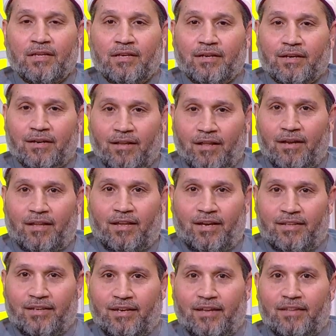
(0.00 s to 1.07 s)
اقرار
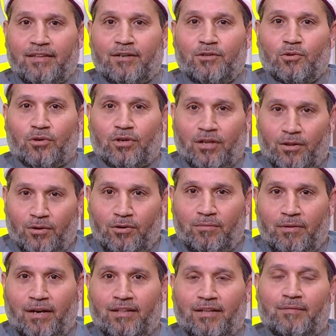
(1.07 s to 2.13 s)
يعني كانك
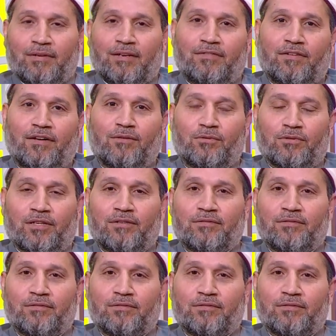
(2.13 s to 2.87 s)
تقرهم على ما يفعلونه